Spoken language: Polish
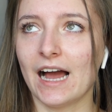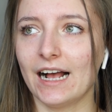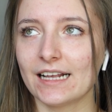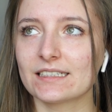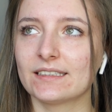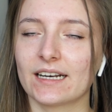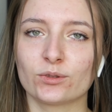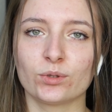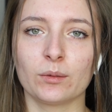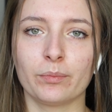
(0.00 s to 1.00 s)
A z
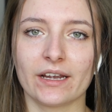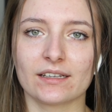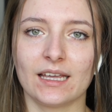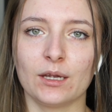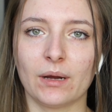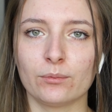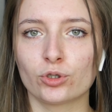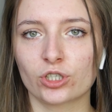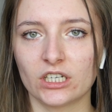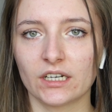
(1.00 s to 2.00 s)
literatury pięknej mam
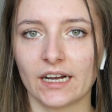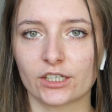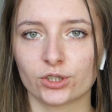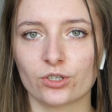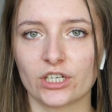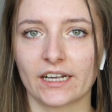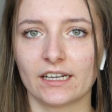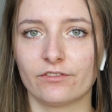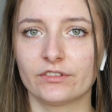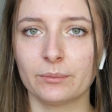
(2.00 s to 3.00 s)
już kilka książek
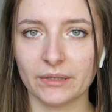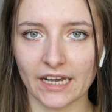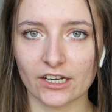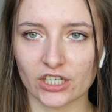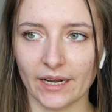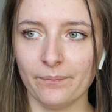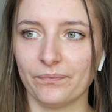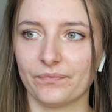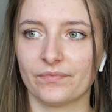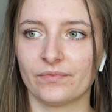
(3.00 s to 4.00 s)
w TBR-ze,
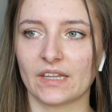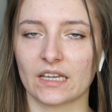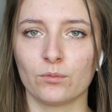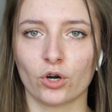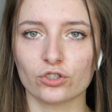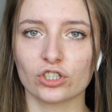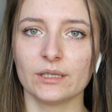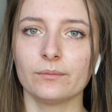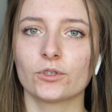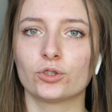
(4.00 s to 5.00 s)
mm, takim
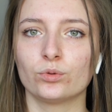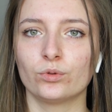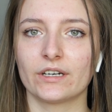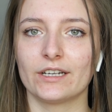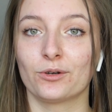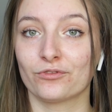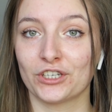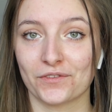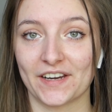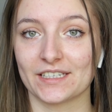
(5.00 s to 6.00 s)
rocznym, który
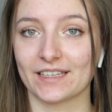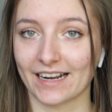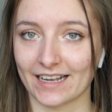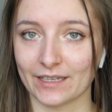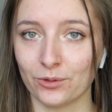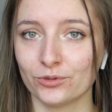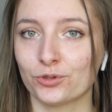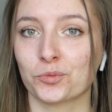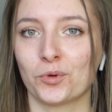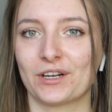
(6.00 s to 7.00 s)
również wejdzie na kanał,
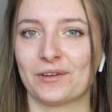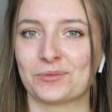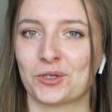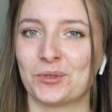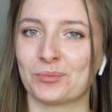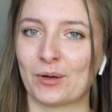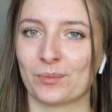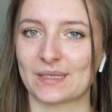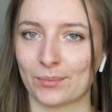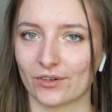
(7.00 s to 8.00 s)
już mogę Wam zrobić
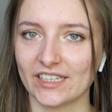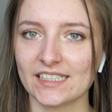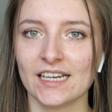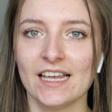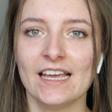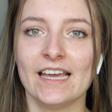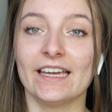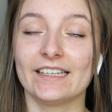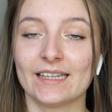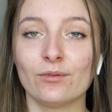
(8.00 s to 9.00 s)
małą zapowiedź.
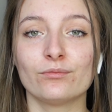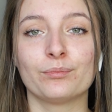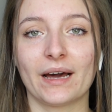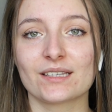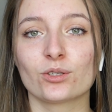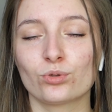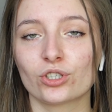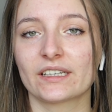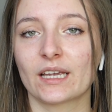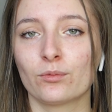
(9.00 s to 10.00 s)
I tam bardzo
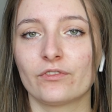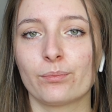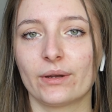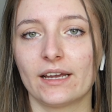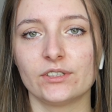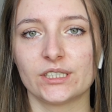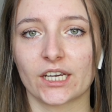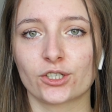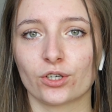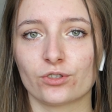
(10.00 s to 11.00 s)
dużo, tak jak mówię, pojawi
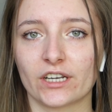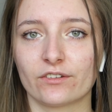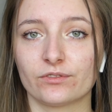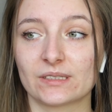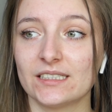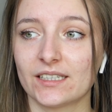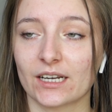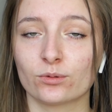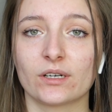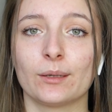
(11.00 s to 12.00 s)
się książek z
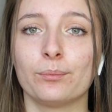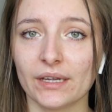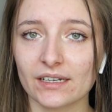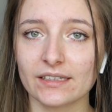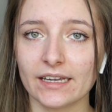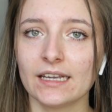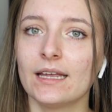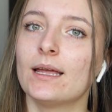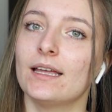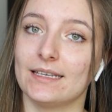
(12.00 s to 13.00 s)
literatury pięknej
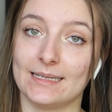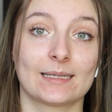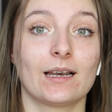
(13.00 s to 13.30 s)
i z